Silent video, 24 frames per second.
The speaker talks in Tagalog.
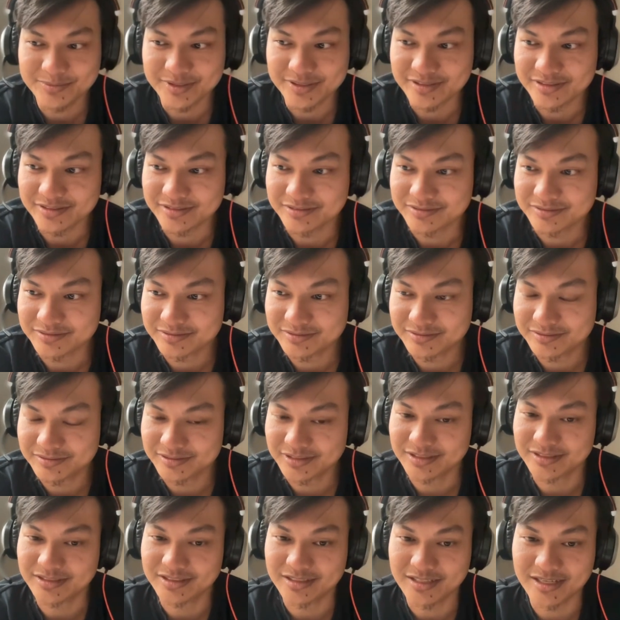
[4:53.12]
parang,
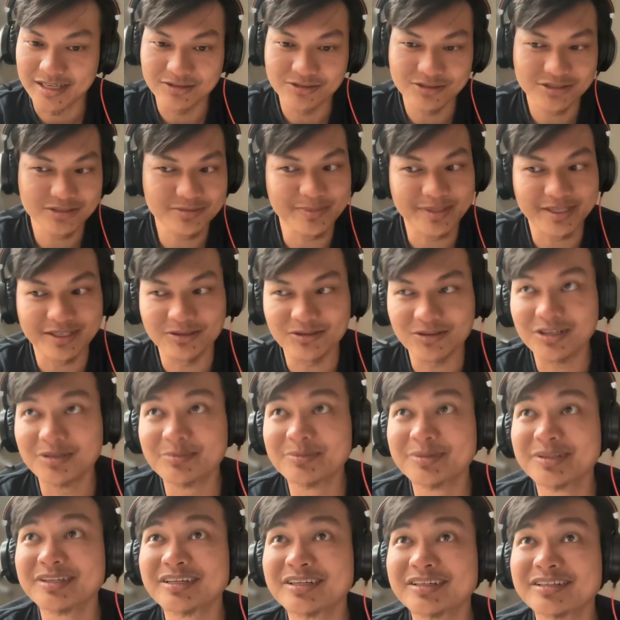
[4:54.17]
yeah, halos pareho
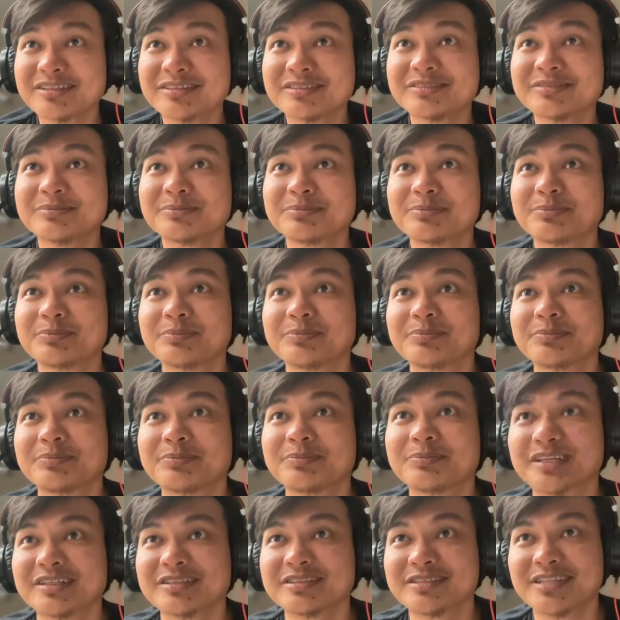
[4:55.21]
kami ng
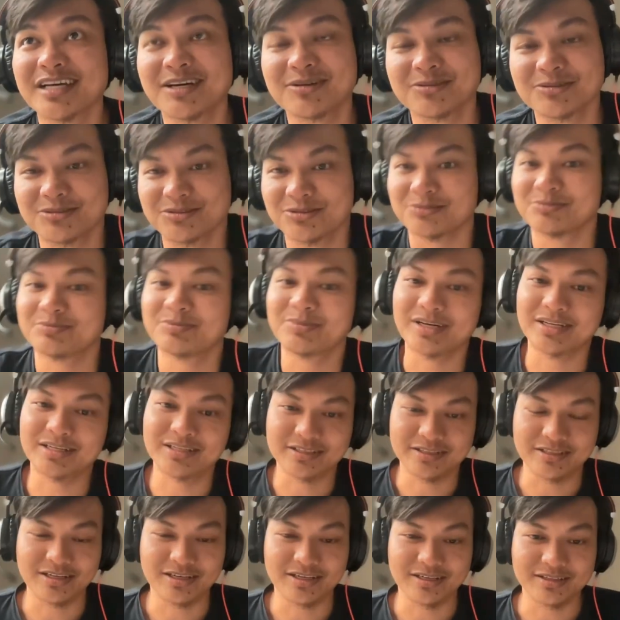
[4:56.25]
ng sahod. So,
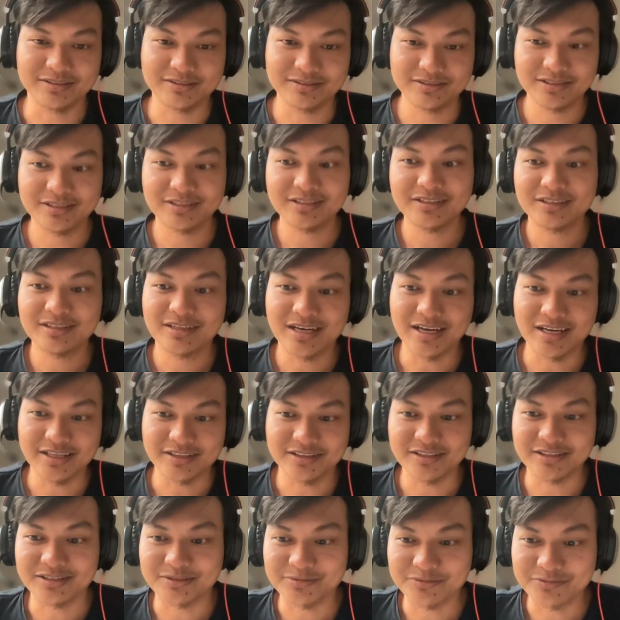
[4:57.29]
bali na
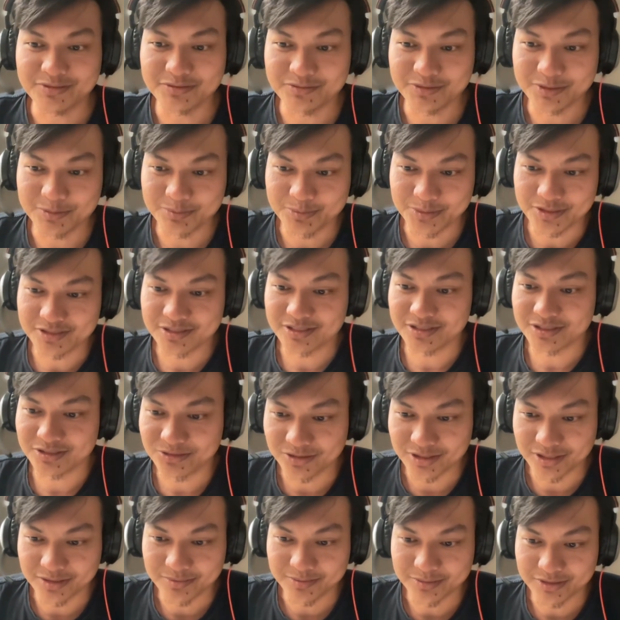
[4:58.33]
hati ng 50%
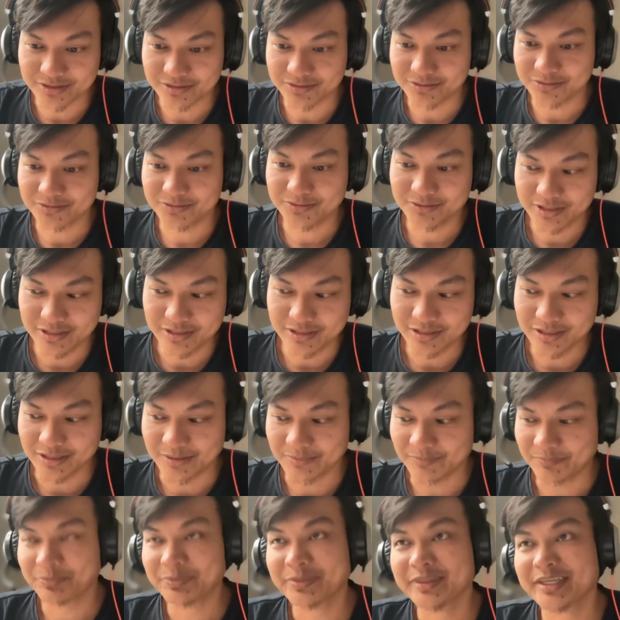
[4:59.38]
yung aming ano,
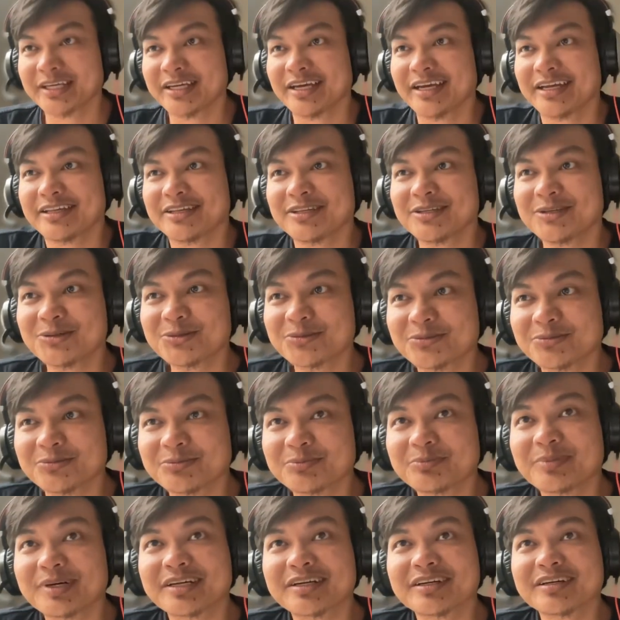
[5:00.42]
income. And
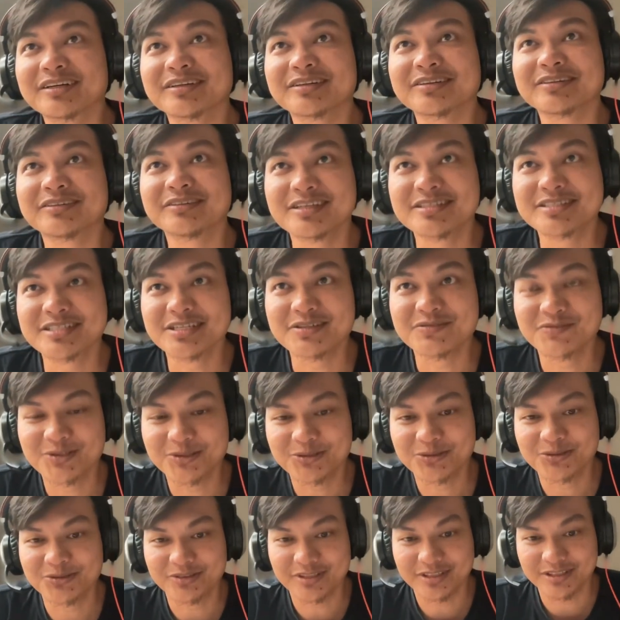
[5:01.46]
yung parang na-save
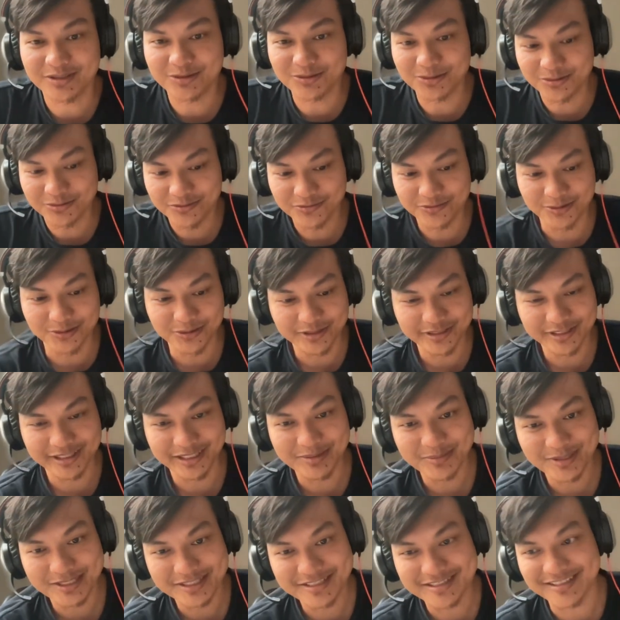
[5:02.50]
ko noon ay good for
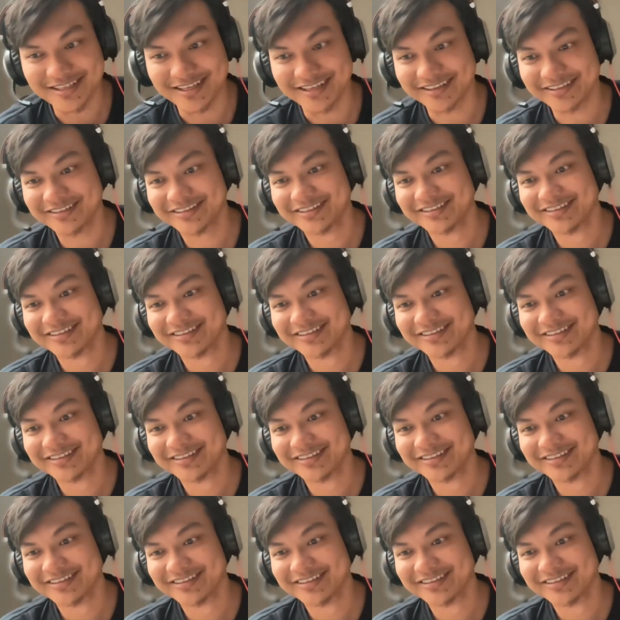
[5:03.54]
3 months lang.